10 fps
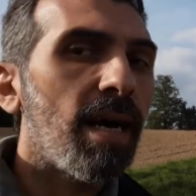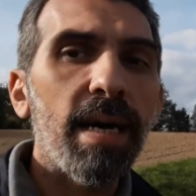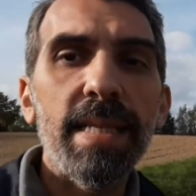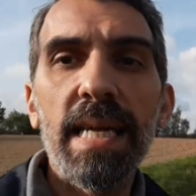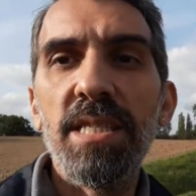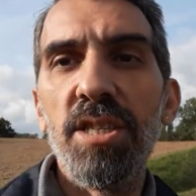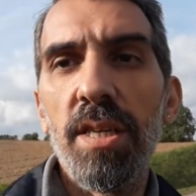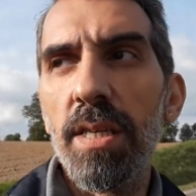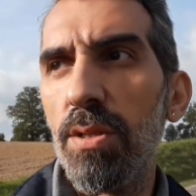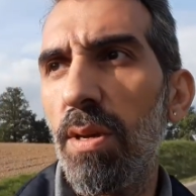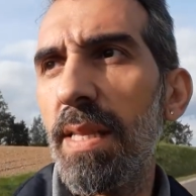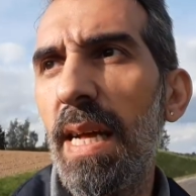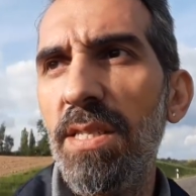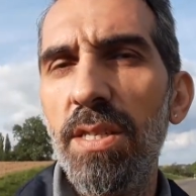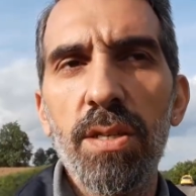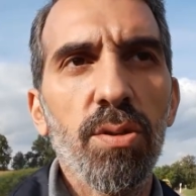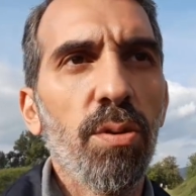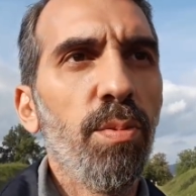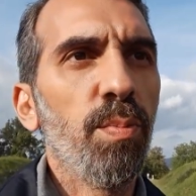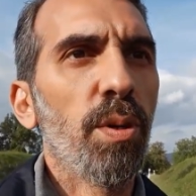Adacı yazıyor, Adacı
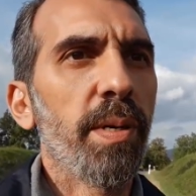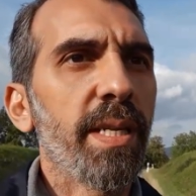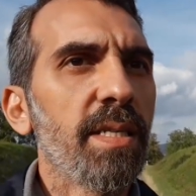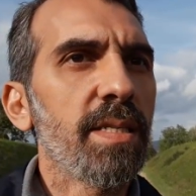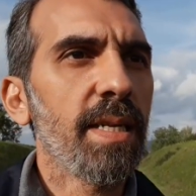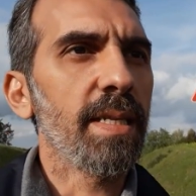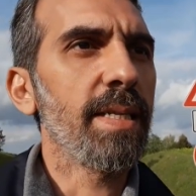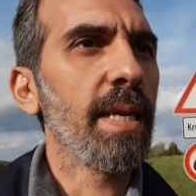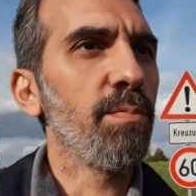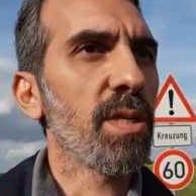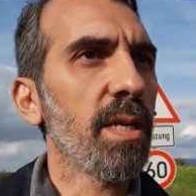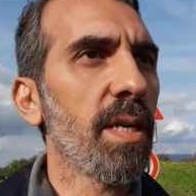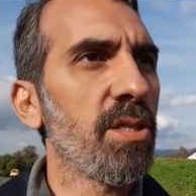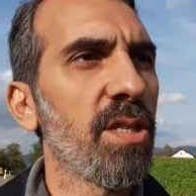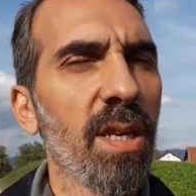yazıyor. Bilmiyorum Adacı ne, neymiş Adac.